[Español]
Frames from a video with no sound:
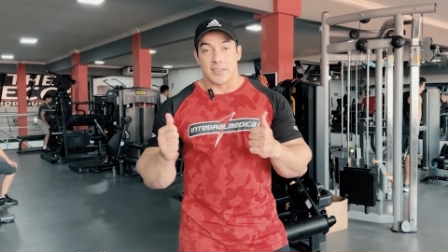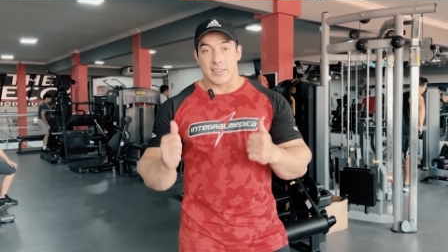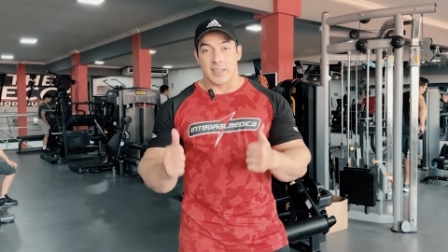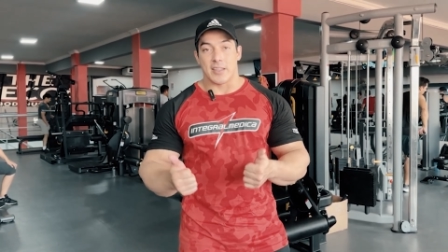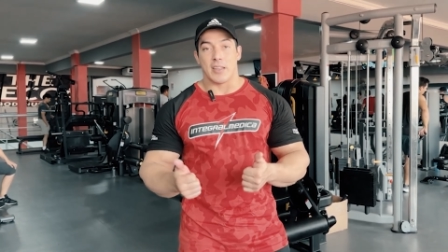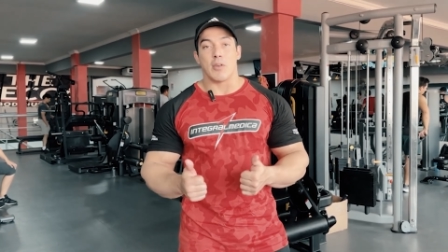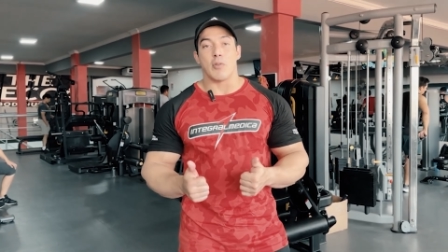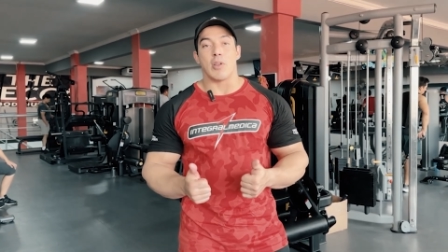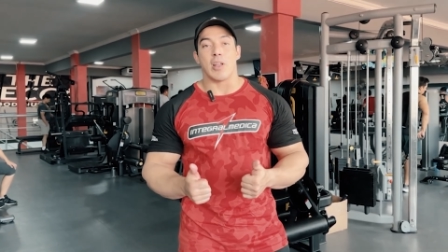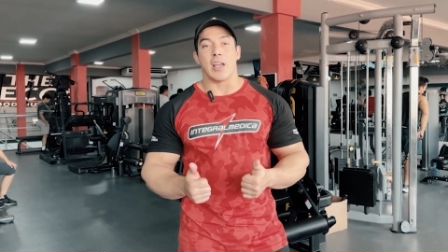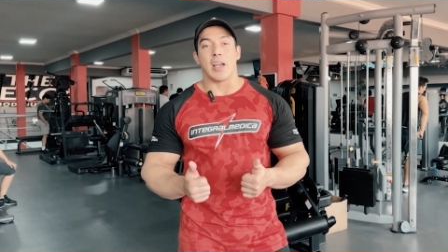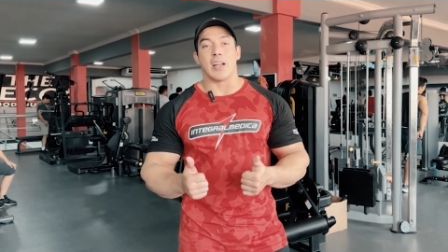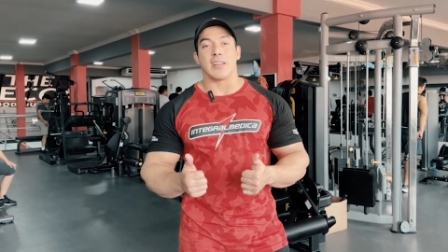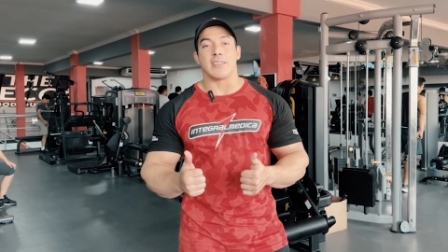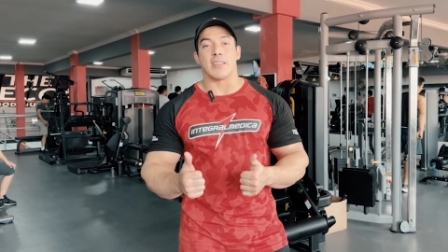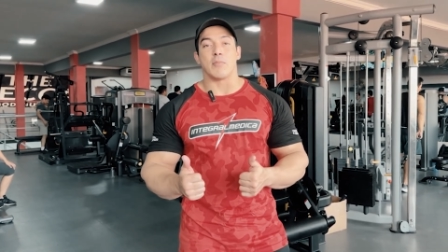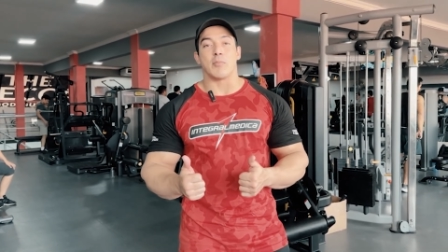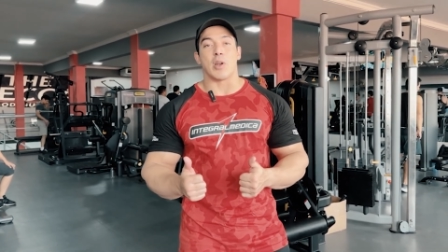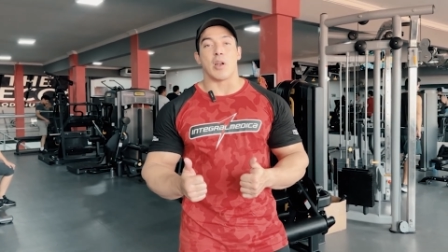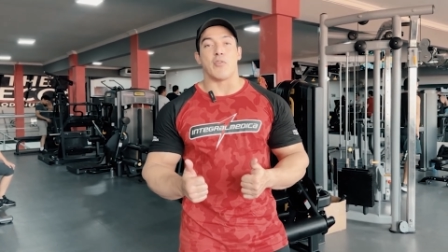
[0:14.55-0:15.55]
¿Se debe
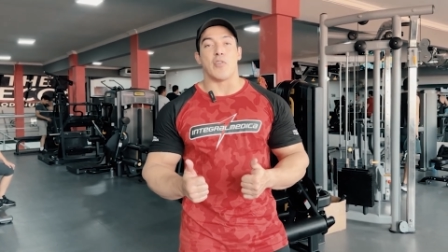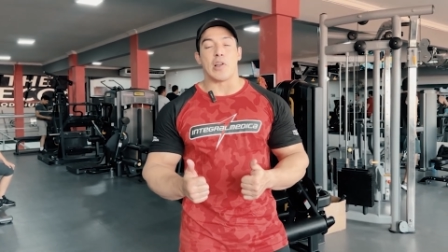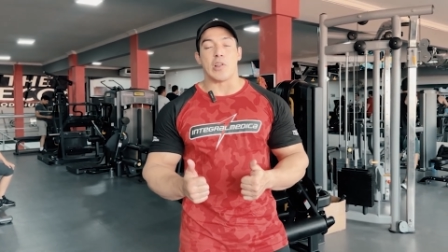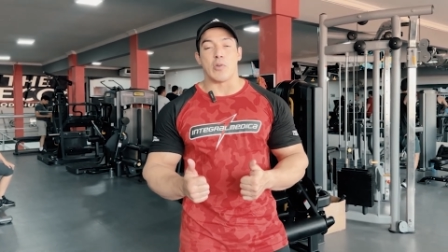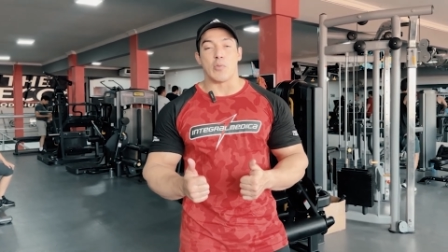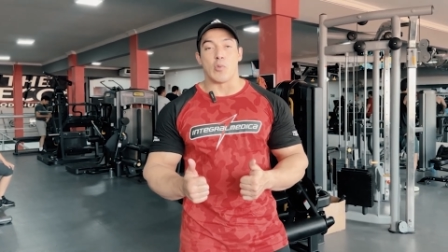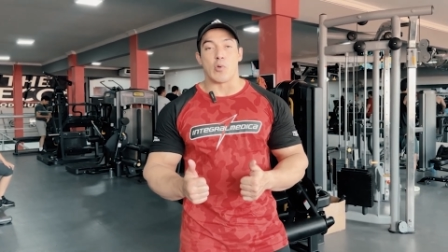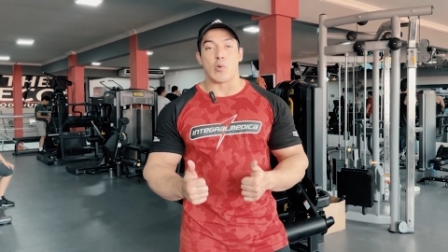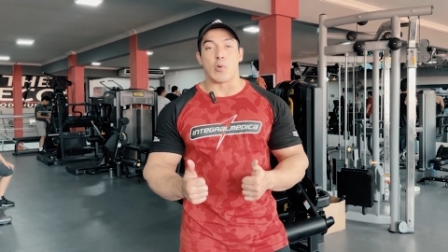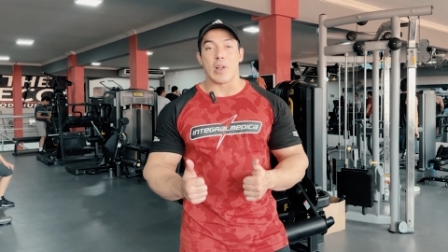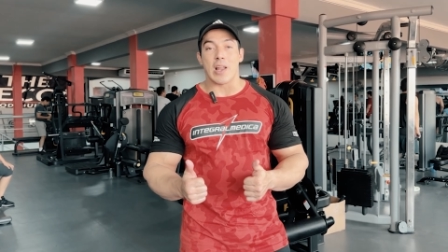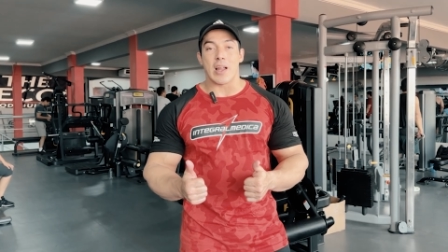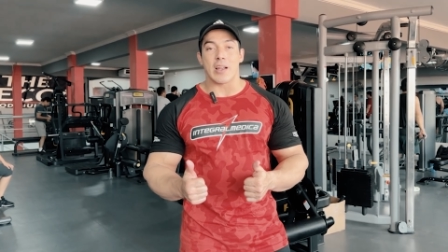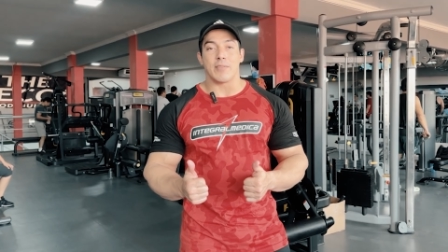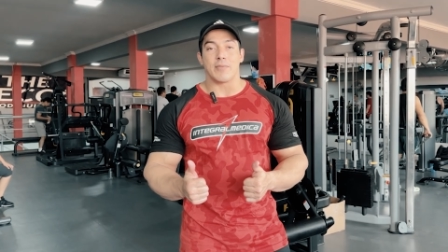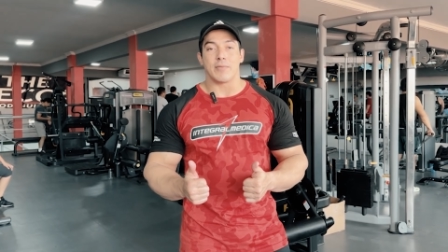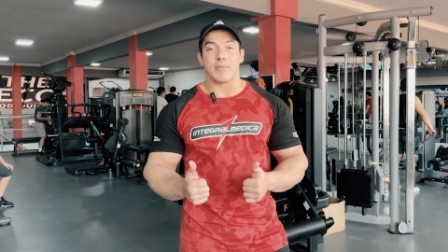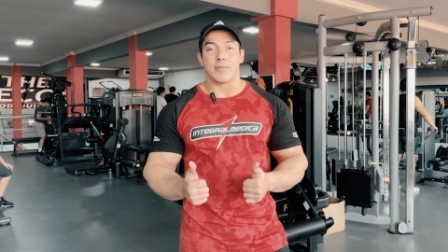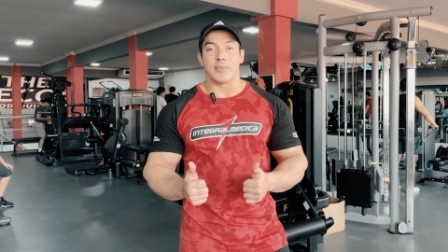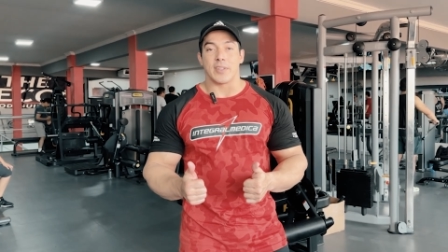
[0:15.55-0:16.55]
llegar siempre al fallo muscular?
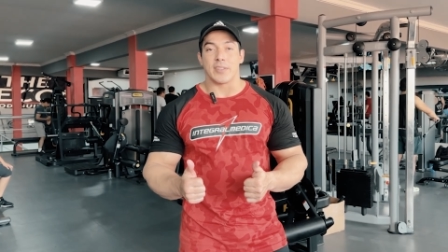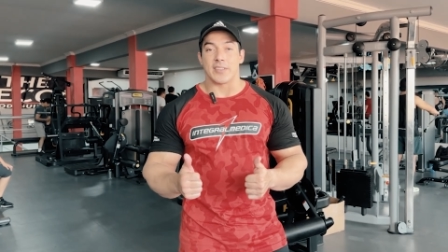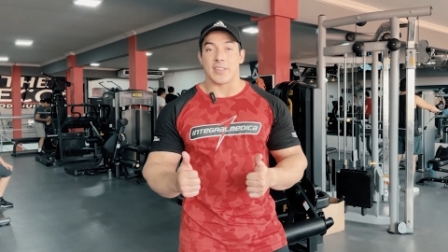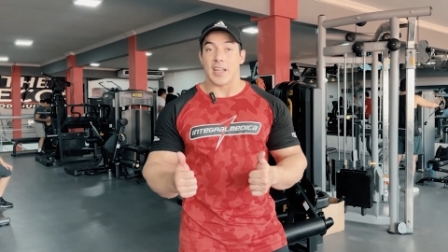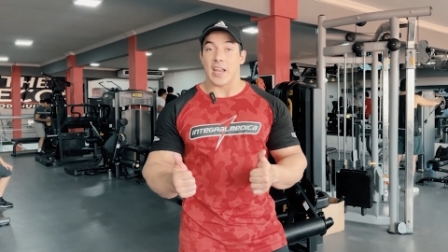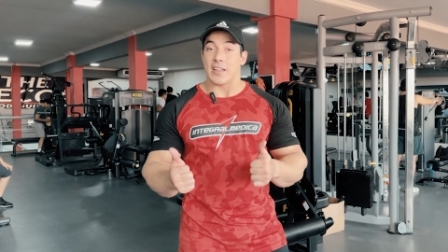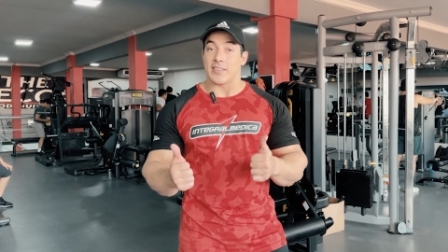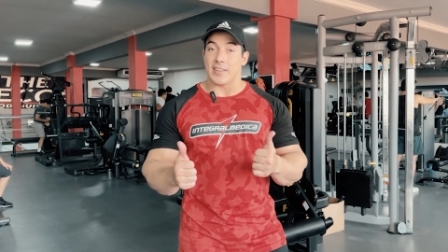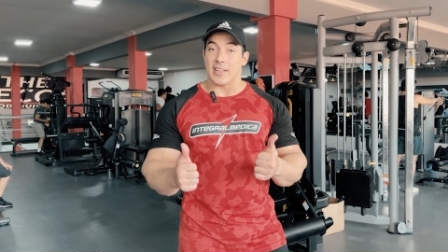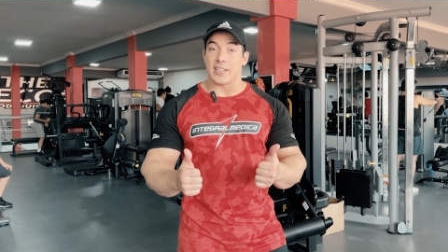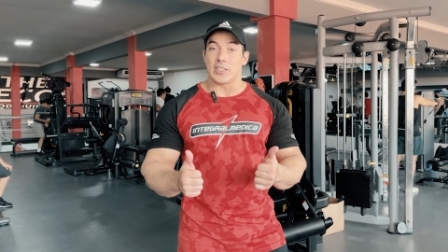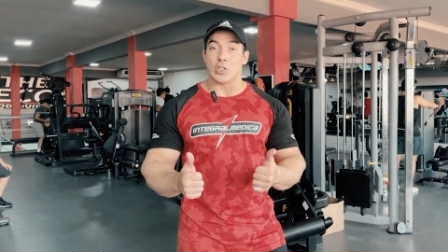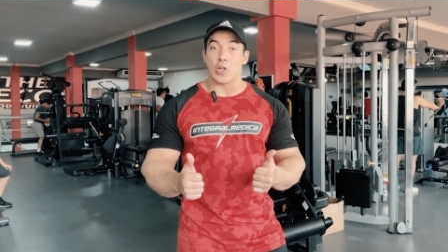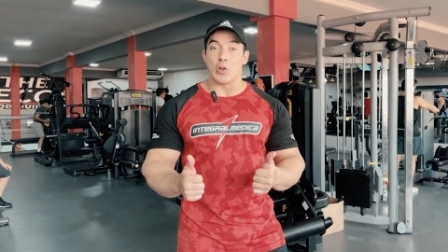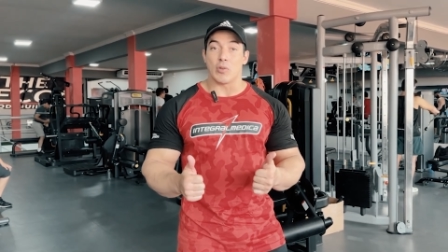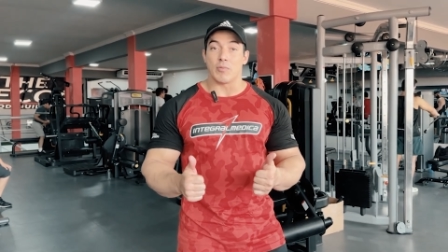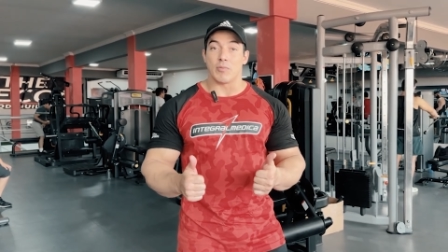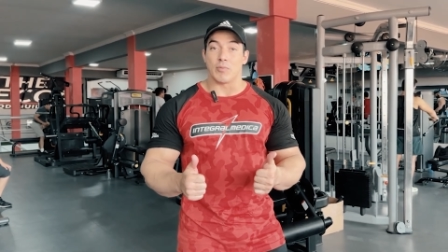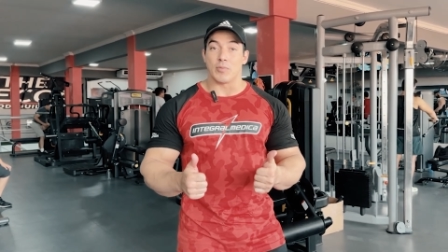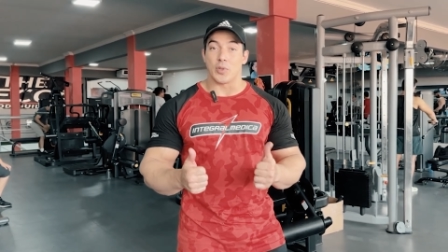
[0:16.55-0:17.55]
¿Será
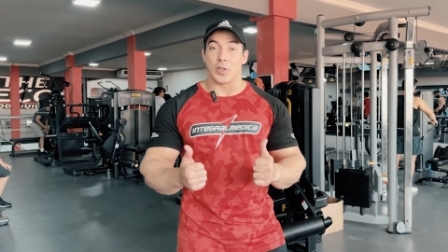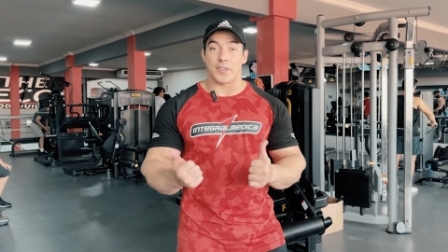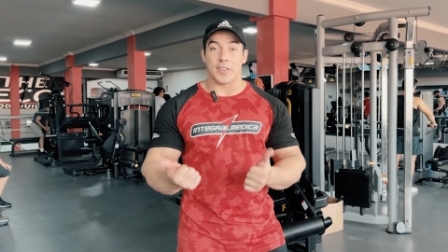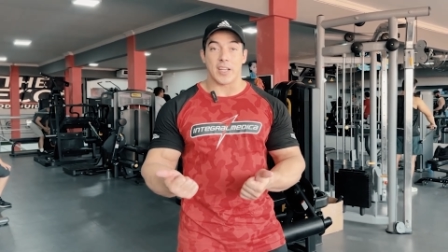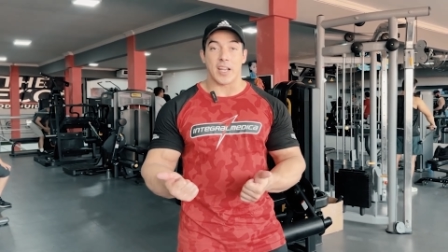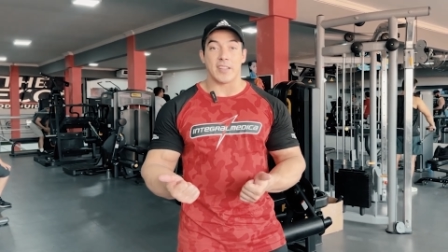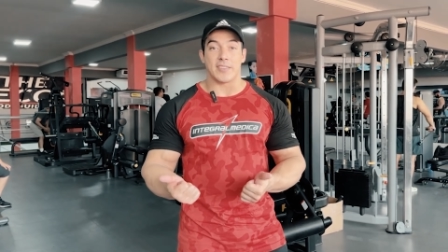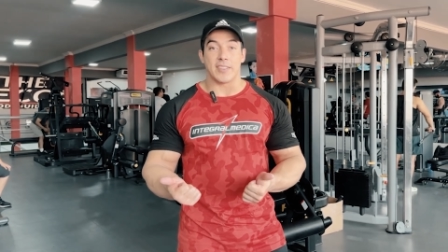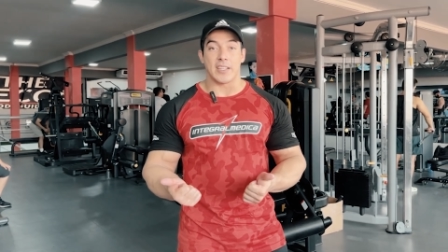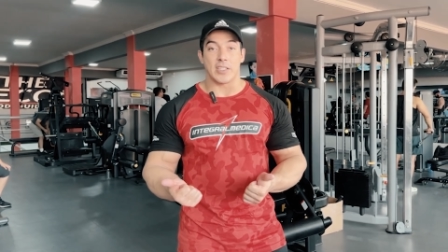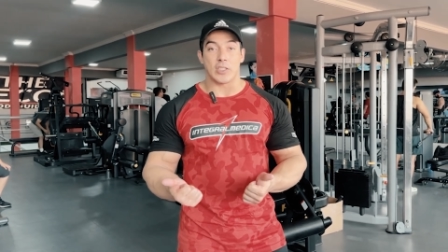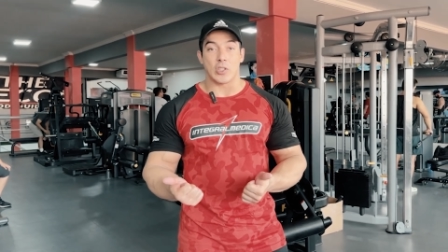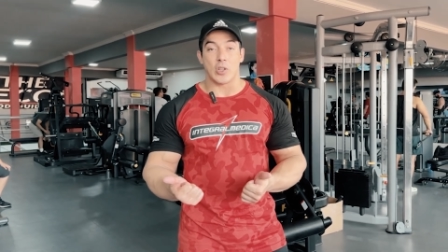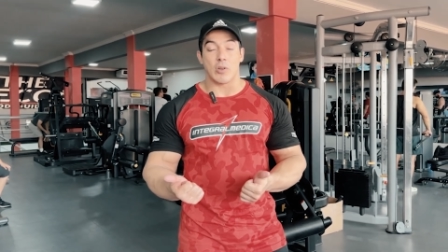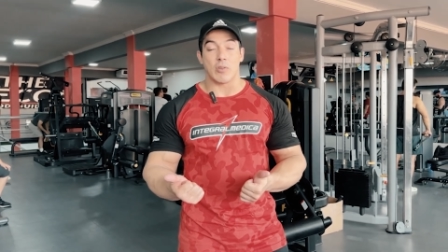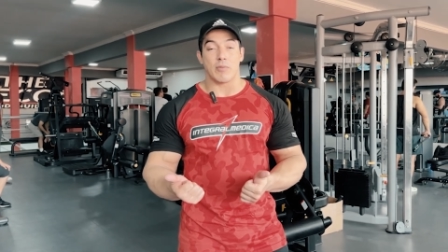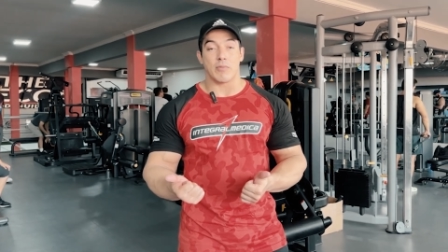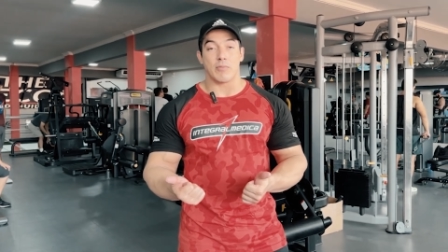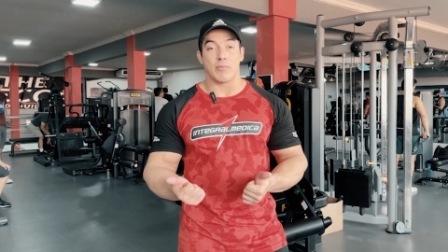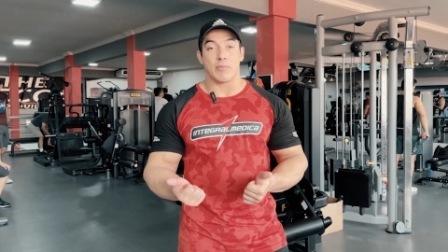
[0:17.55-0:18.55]
cierto? ¿No será
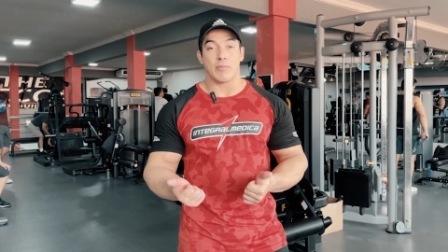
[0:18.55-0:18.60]
cierto?